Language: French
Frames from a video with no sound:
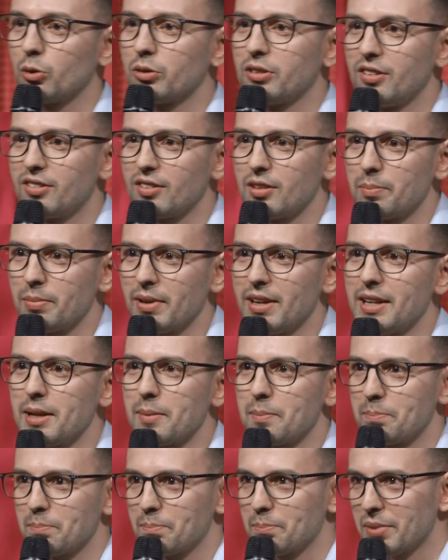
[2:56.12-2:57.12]
d'anticiper
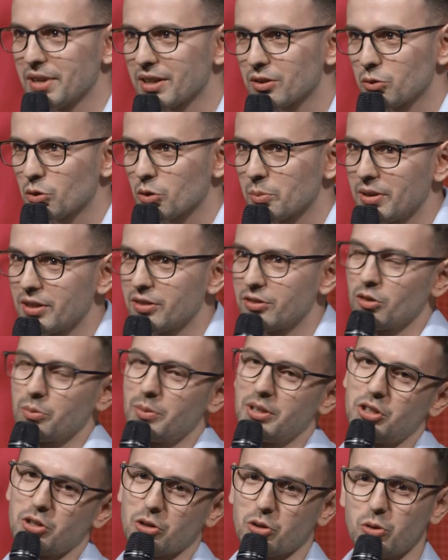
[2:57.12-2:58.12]
les perturbations
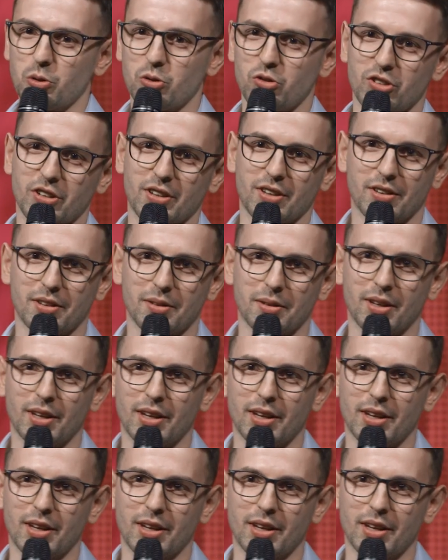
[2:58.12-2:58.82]
météorologiques